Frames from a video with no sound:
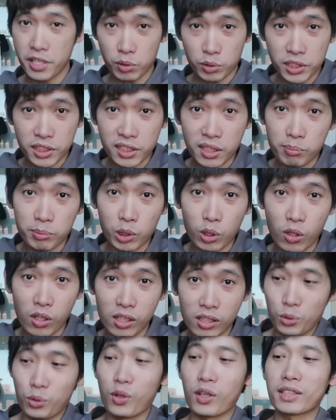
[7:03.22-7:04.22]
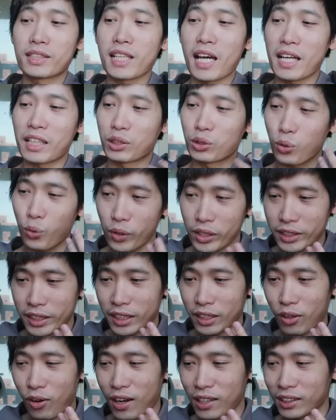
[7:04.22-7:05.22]
就是这么多。如果再多一
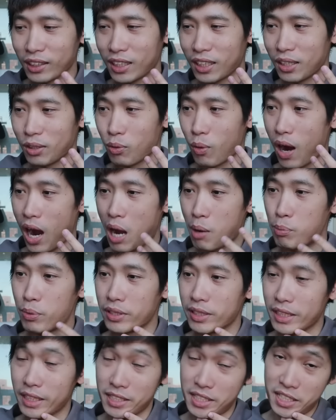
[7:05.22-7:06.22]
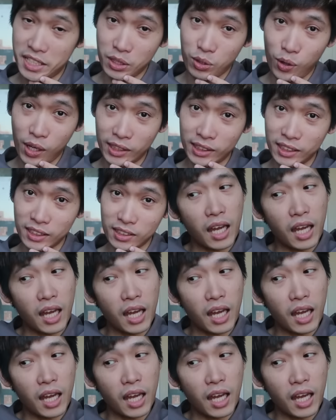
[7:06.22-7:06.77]
点的话呢，我还不一定喜欢呢。